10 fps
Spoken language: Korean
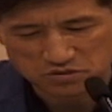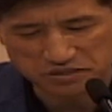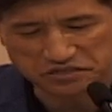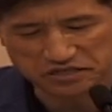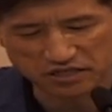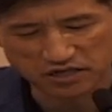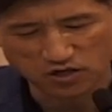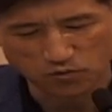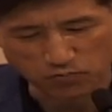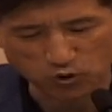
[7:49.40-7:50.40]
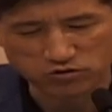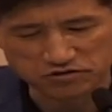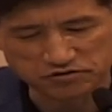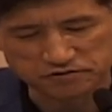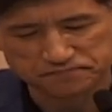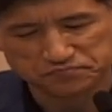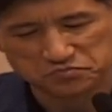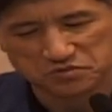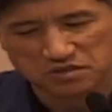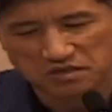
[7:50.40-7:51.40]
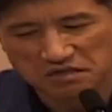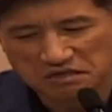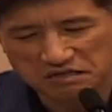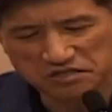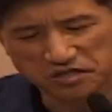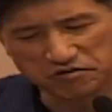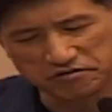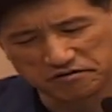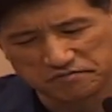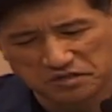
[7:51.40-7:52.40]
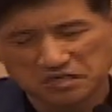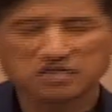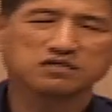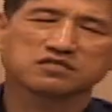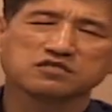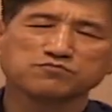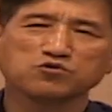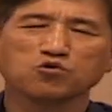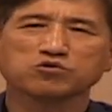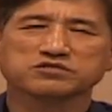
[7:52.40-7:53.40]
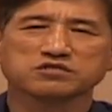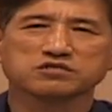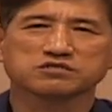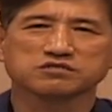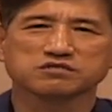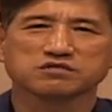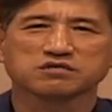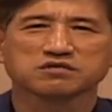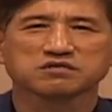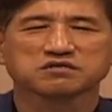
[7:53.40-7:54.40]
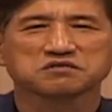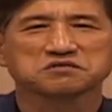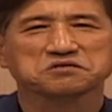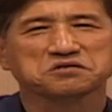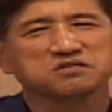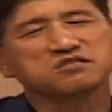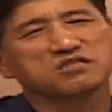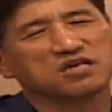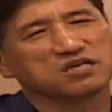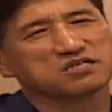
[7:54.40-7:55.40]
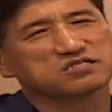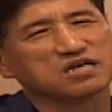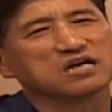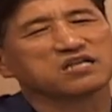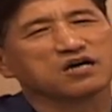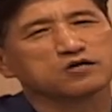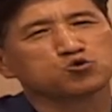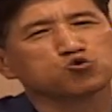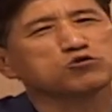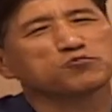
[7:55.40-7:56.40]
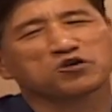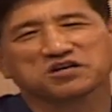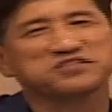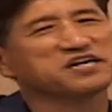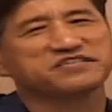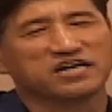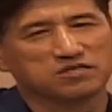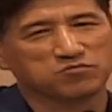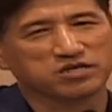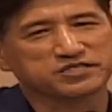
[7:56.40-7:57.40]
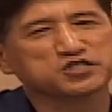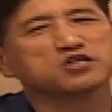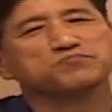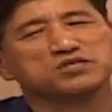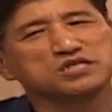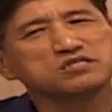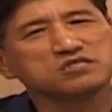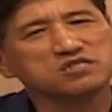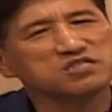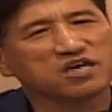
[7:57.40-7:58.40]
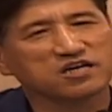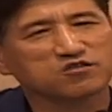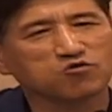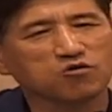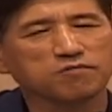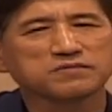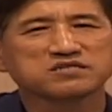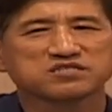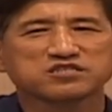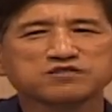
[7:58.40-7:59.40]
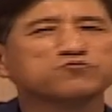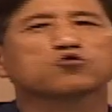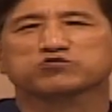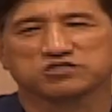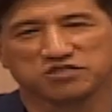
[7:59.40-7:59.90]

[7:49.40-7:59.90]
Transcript: 그렇게 보는 거죠. 그런데요, 이 니모롯은 그때 살다가 죽음으로 끝난 게 아닙니다. 지금 이 시대에도 니모롯은